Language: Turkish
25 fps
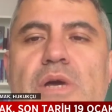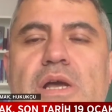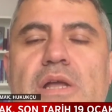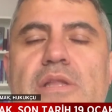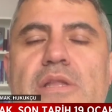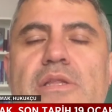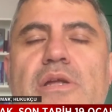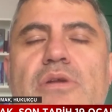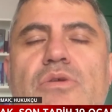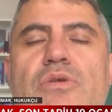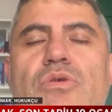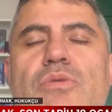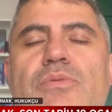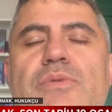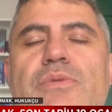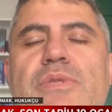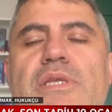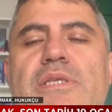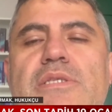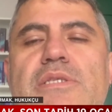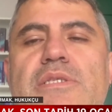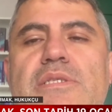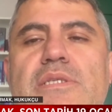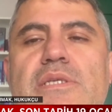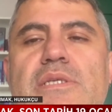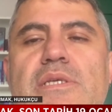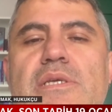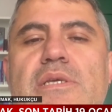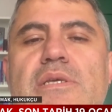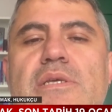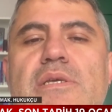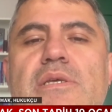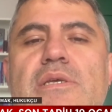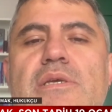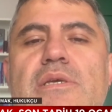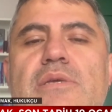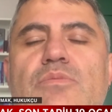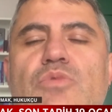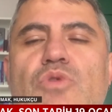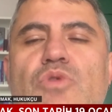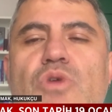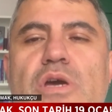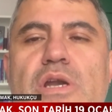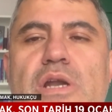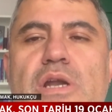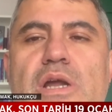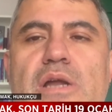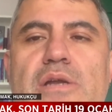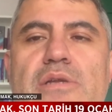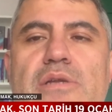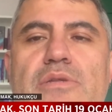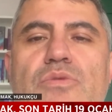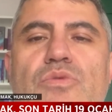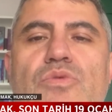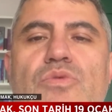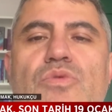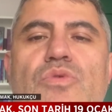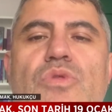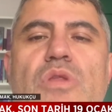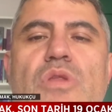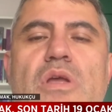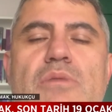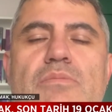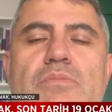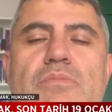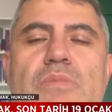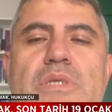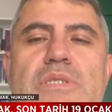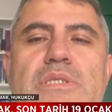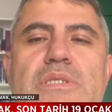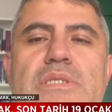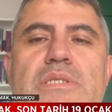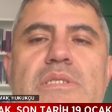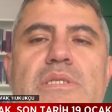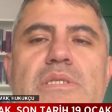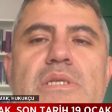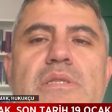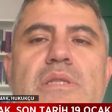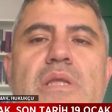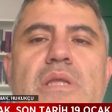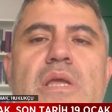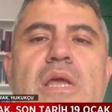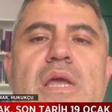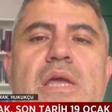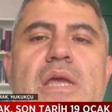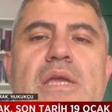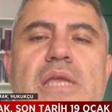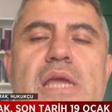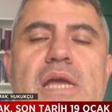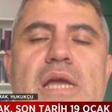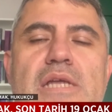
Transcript: Bakanlar Komitesi e, bu kararın uygulanmasının